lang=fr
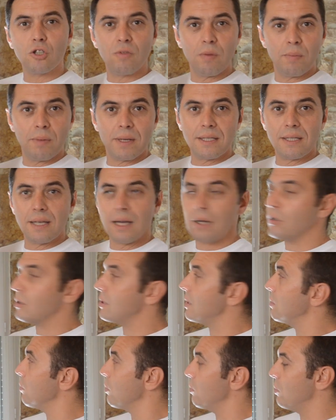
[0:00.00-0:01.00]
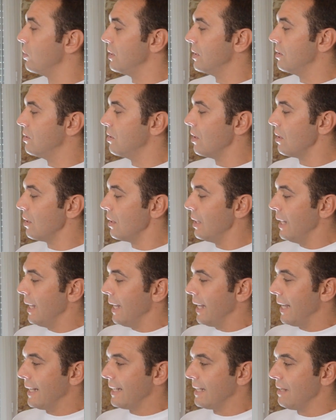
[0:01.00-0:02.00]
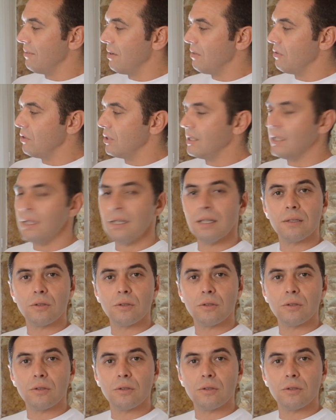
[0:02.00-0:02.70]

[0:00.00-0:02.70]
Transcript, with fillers: je vais placer à côté de mon moniteur et qui va venir